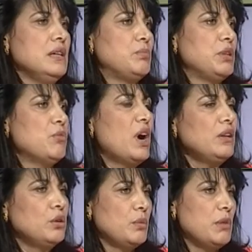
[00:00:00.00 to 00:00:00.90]
il primo
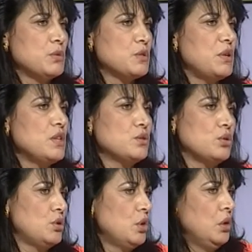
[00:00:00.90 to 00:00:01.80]
anno noi abbiamo
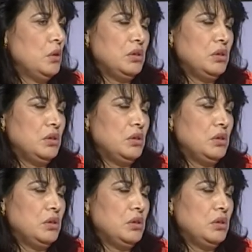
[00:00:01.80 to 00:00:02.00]
speso